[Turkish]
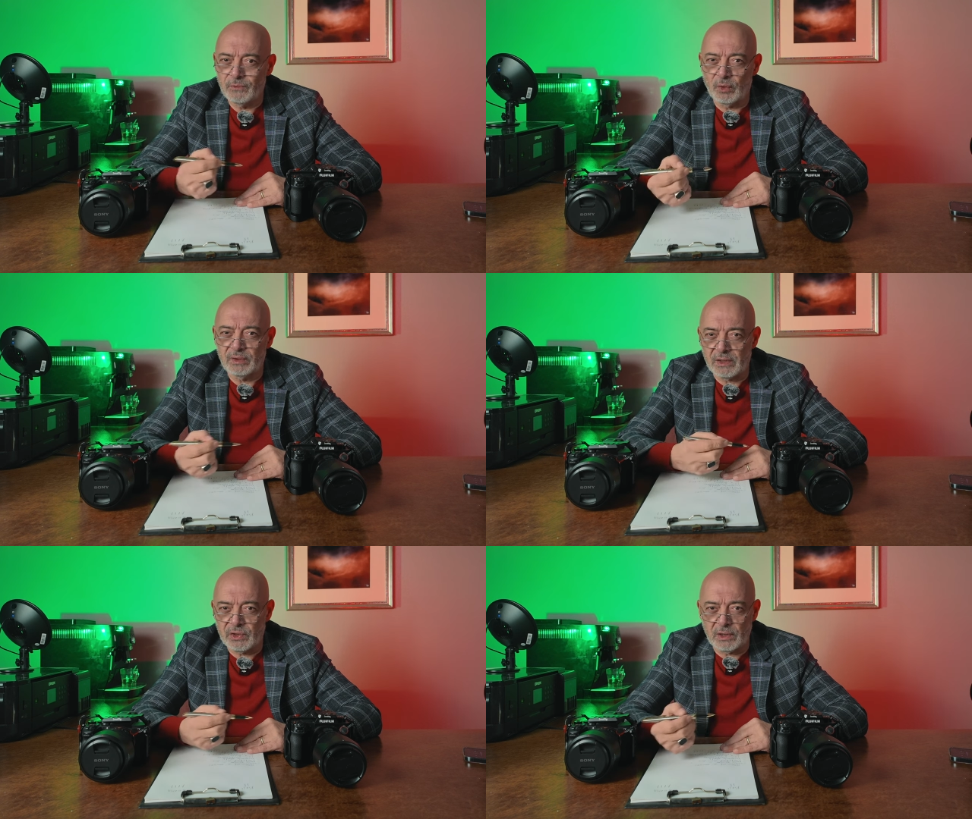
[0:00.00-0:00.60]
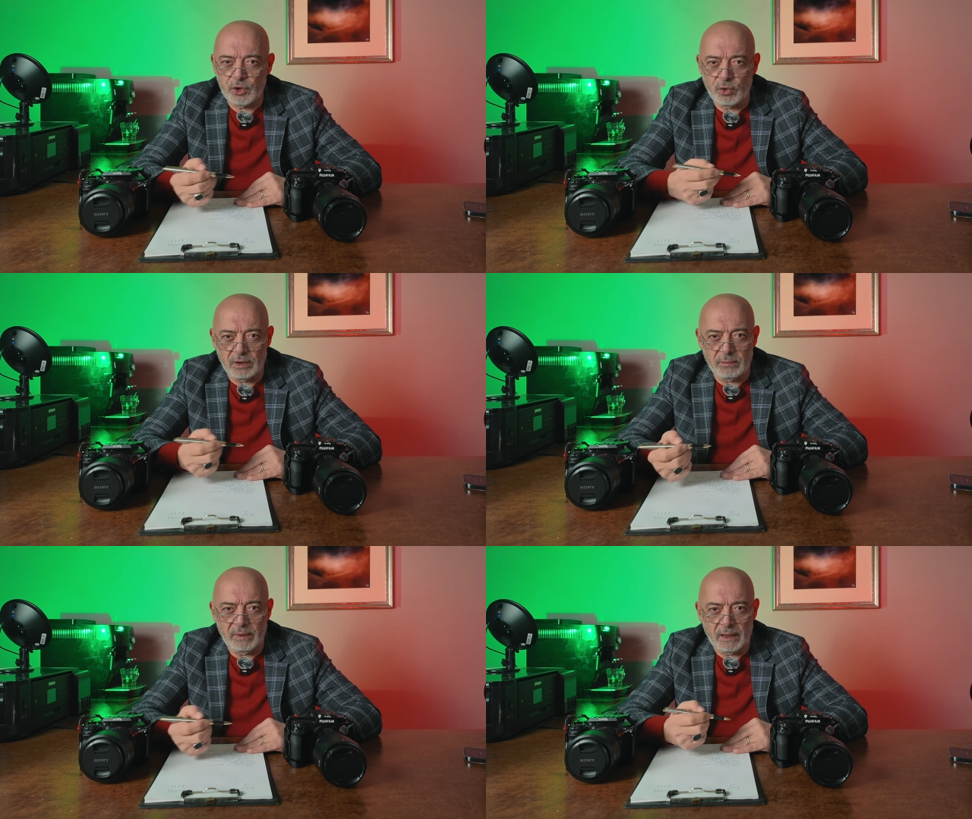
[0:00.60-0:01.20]
ortak çalışıyor
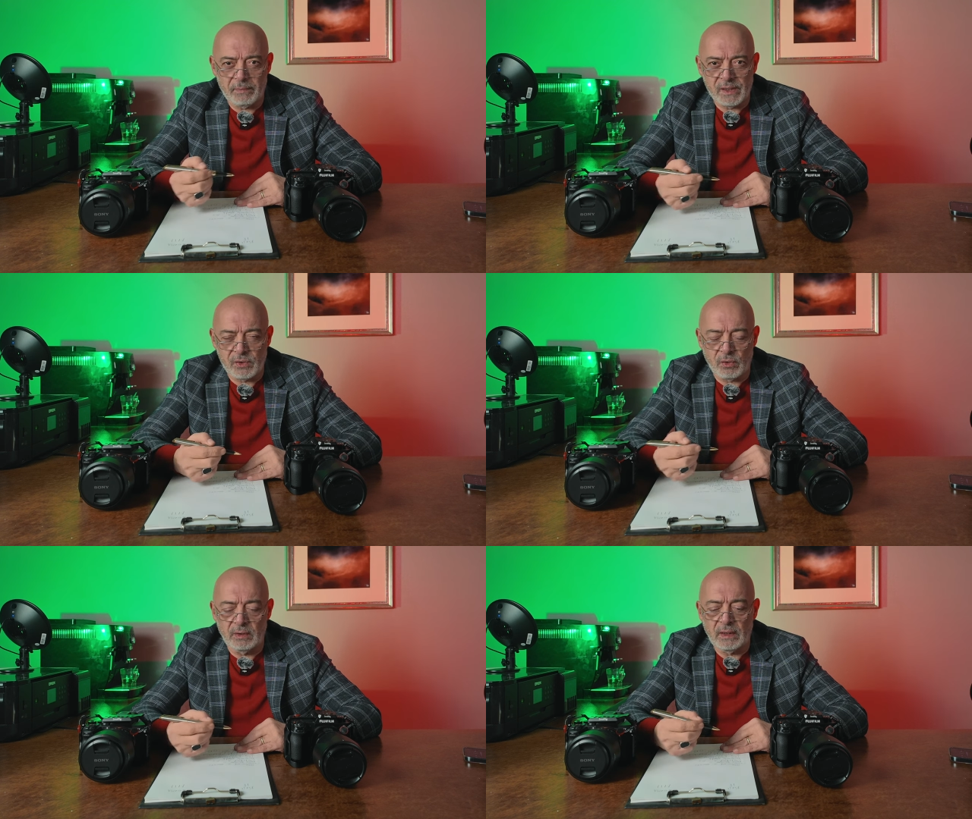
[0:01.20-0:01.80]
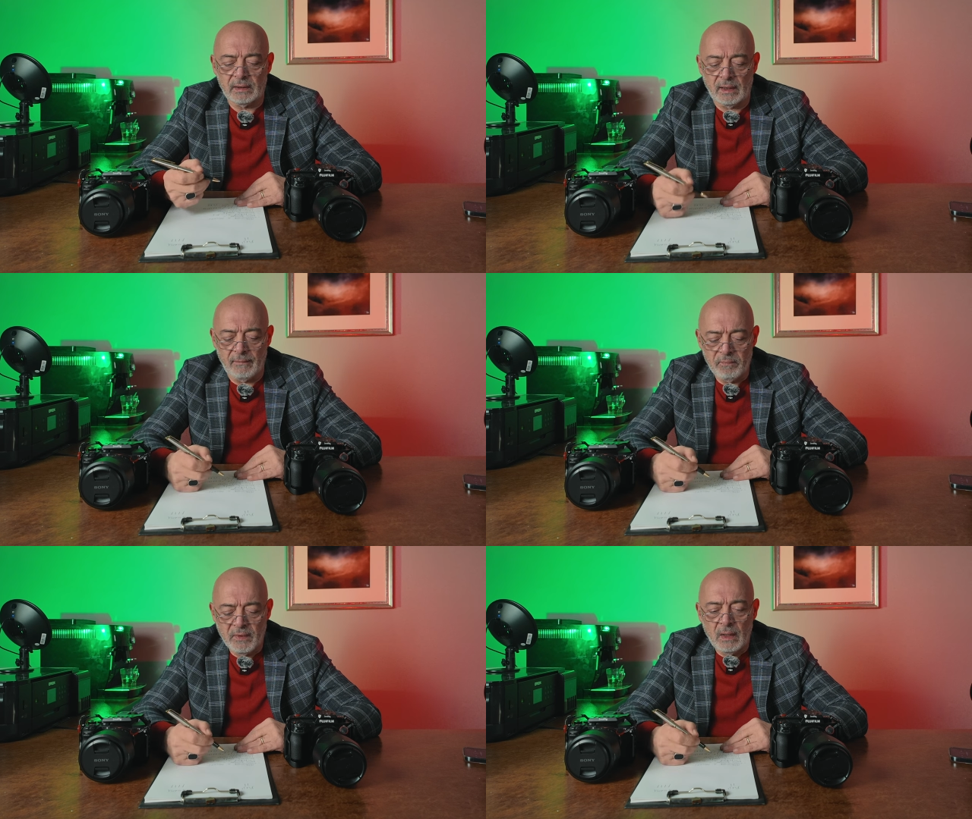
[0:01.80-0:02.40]
gibiler bazı konularda.